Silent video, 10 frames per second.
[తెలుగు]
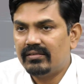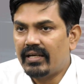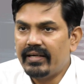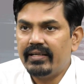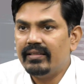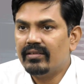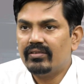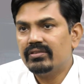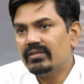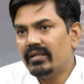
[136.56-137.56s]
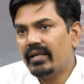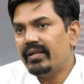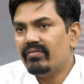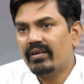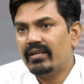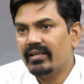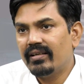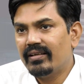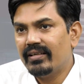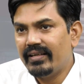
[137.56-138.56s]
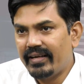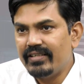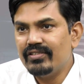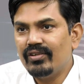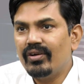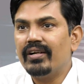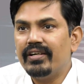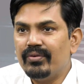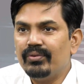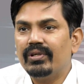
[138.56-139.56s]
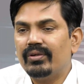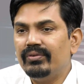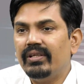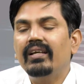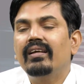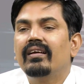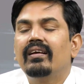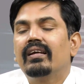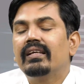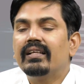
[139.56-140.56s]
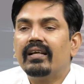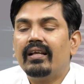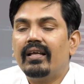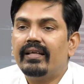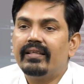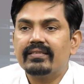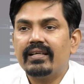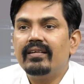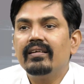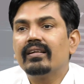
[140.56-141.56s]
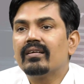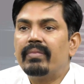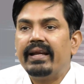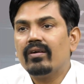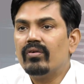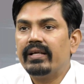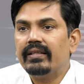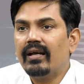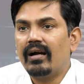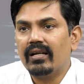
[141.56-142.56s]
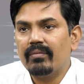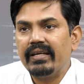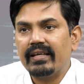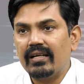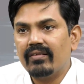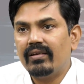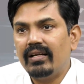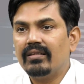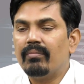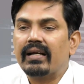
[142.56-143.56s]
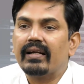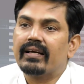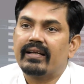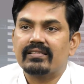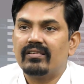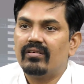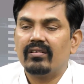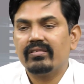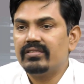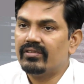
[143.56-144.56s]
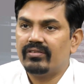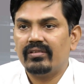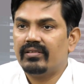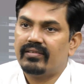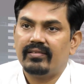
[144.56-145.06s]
నైన్టీన్ థౌజండ్ ఎయిట్ ఫార్టీ ఈ రేంజ్లో అటు ఇటు ఊగుతూ ఉంది ఇది ఏదర్ సైడ్ కనుక బ్రేక్అవుట్ అయితే ఆల్ టైమ్ హైకి వెళ్తామా లేకపోతే మార్కెట్ కరెక్షన్లో ఉండటం జరుగుతుంది